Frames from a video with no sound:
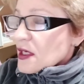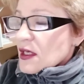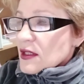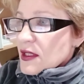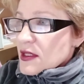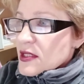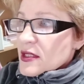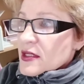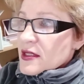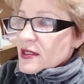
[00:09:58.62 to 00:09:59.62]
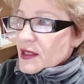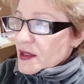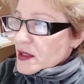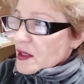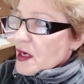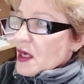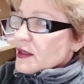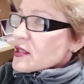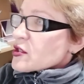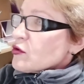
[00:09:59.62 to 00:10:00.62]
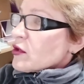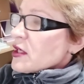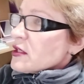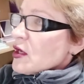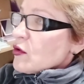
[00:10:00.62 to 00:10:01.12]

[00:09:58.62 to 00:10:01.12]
экологической стране. Наша Украина